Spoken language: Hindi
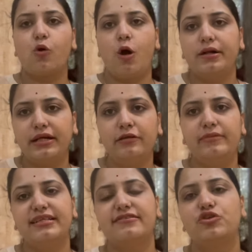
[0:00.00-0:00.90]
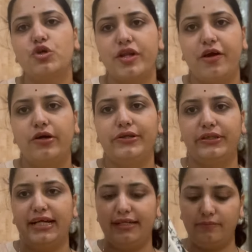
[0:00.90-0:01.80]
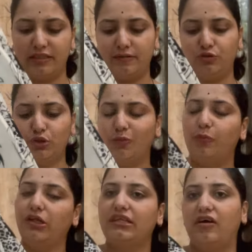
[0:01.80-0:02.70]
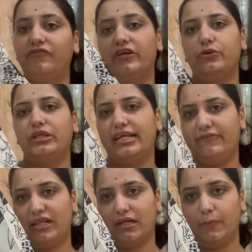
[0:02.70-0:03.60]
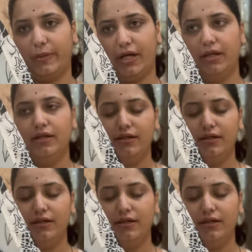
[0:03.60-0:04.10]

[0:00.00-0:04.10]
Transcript: कॉटन मिक्स जो रेन होता है ना मतलब जो बहुत कंफर्ट होता है ये वाला कपड़ा